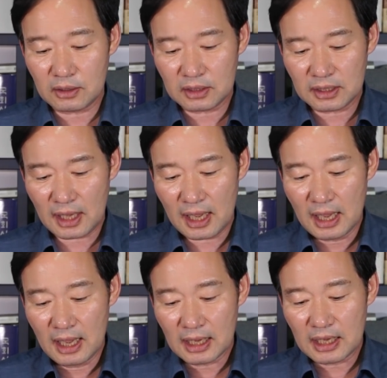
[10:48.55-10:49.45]
그런데
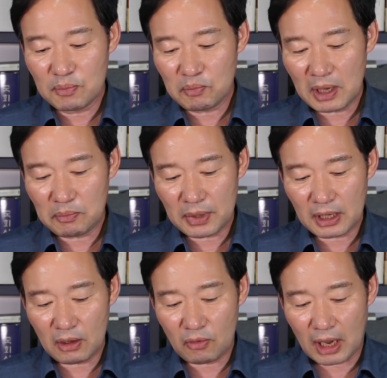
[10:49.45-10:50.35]

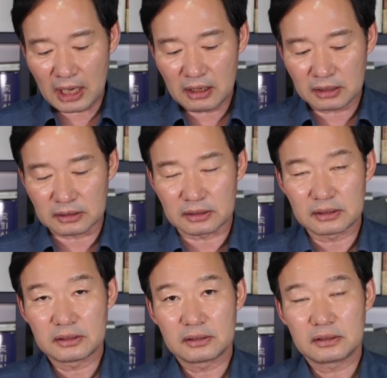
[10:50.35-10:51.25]
김만배가 과연
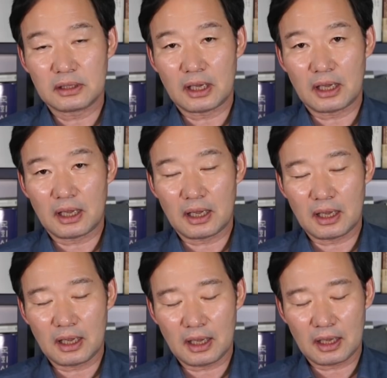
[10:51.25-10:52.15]
예,